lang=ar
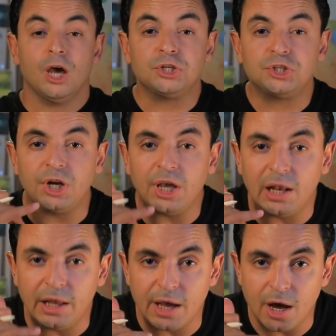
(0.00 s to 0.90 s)

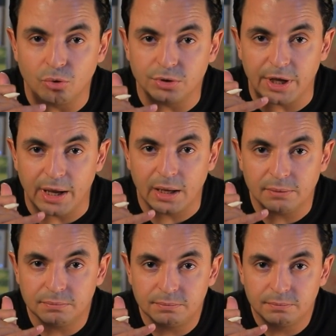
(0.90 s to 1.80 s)
اجري لي يا هدى
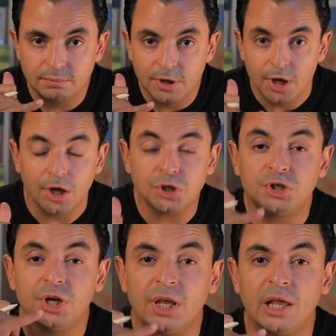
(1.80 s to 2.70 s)

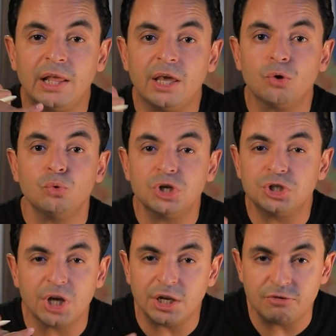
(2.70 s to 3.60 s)
اجري لي
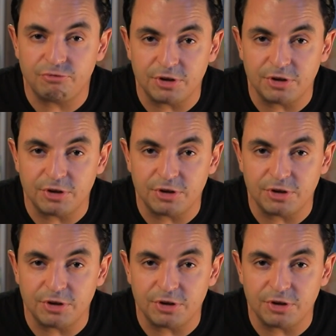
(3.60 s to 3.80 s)
ويجاني